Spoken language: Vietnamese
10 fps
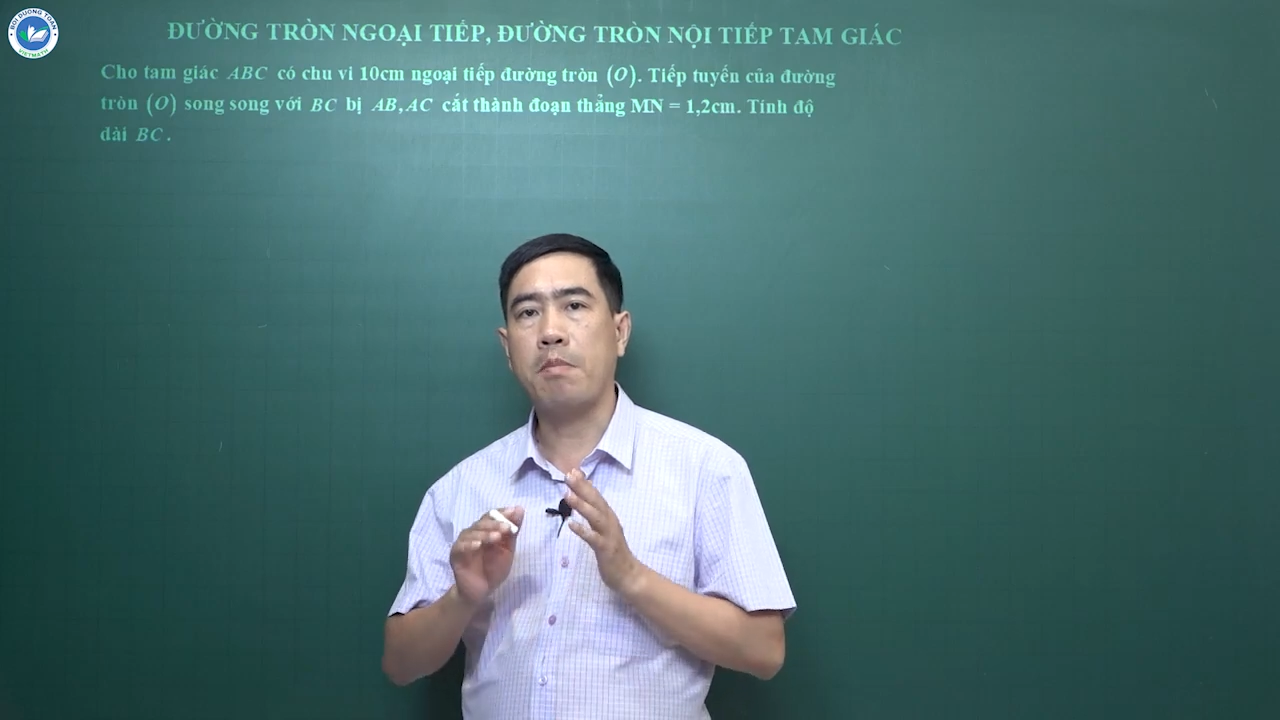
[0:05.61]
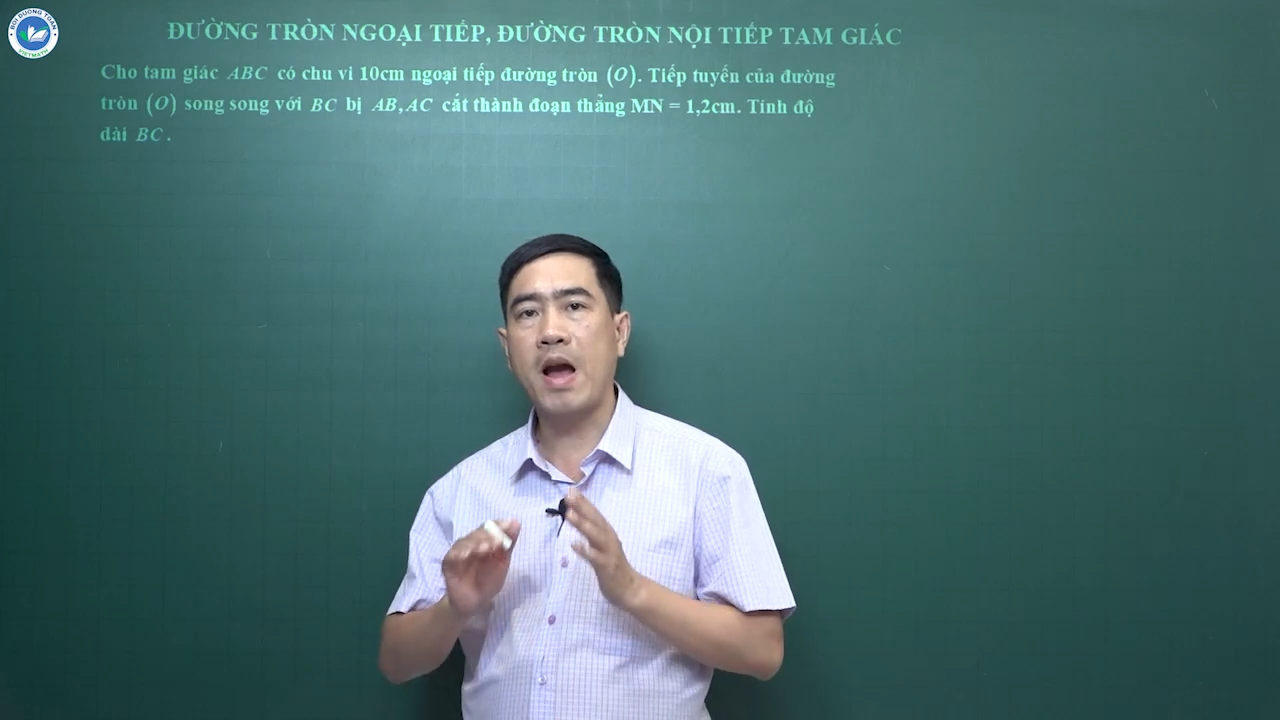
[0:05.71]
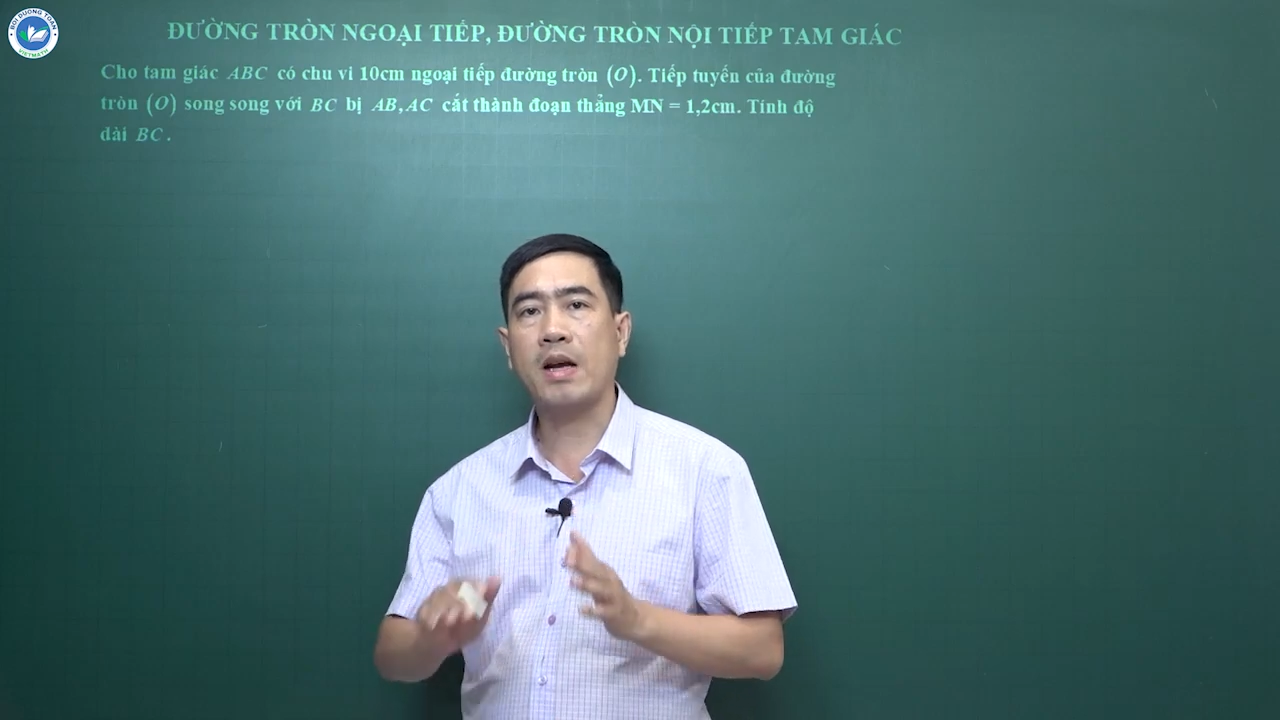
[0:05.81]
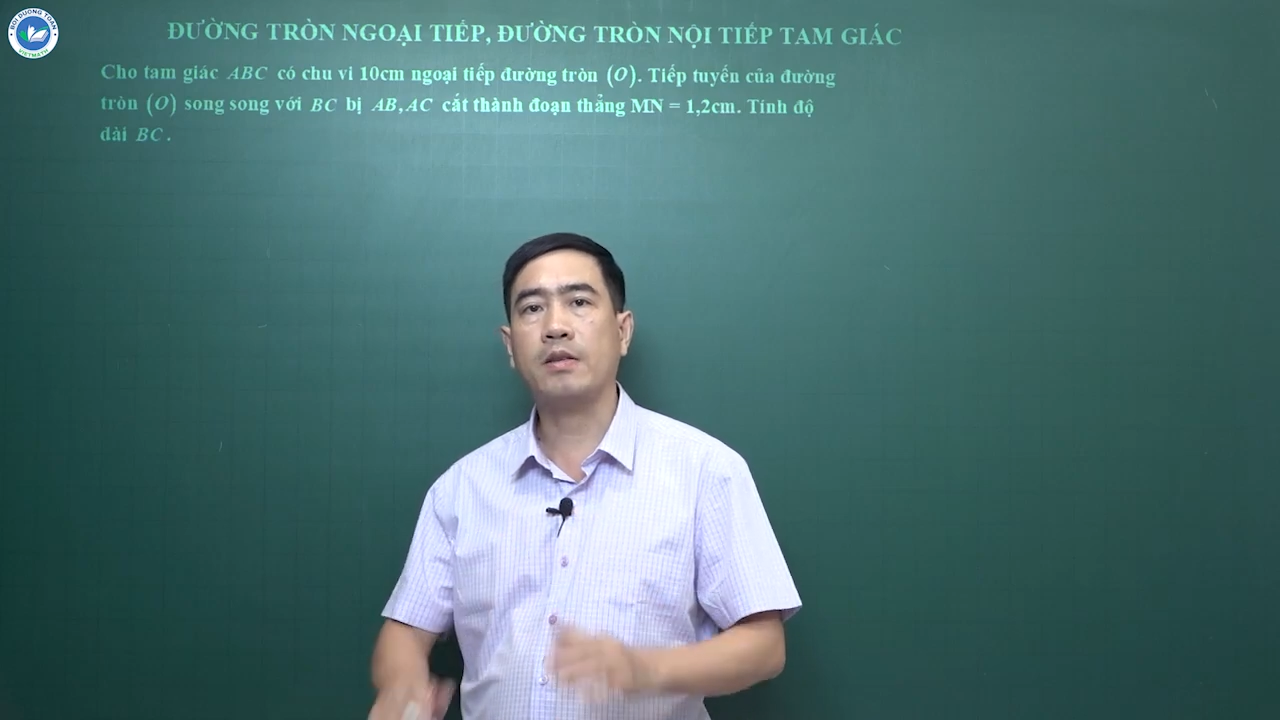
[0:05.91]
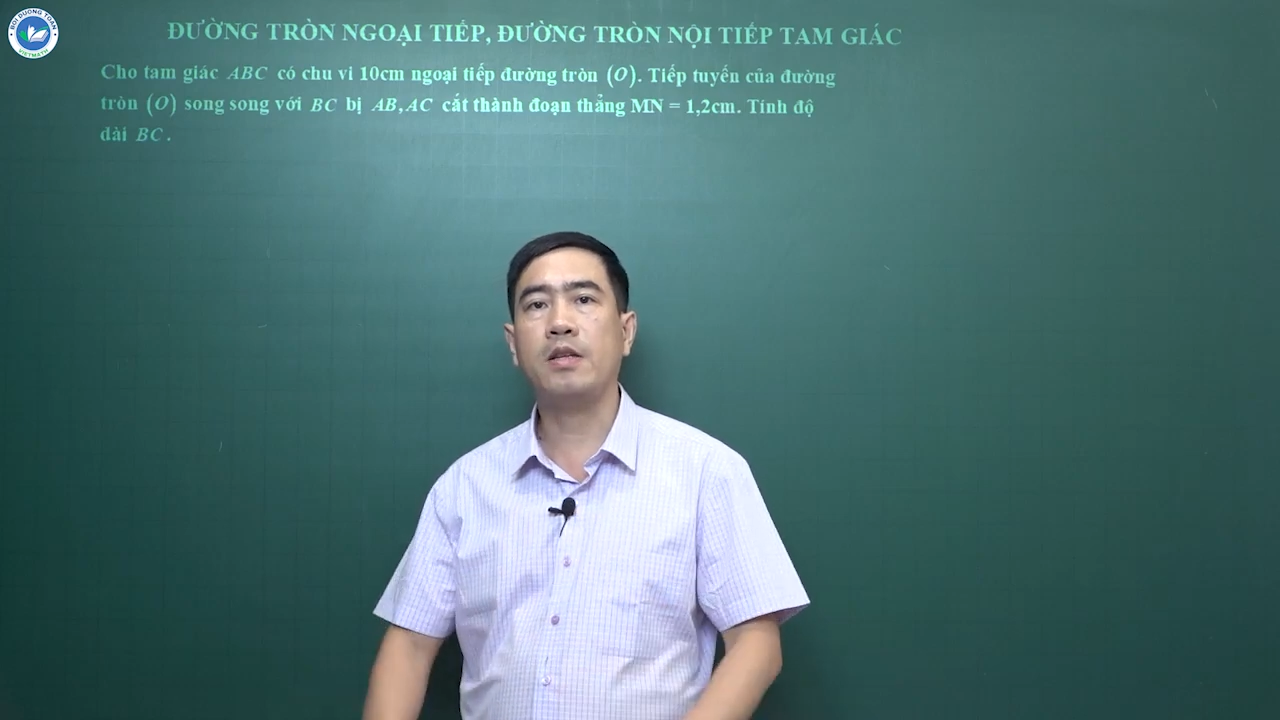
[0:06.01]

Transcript: bang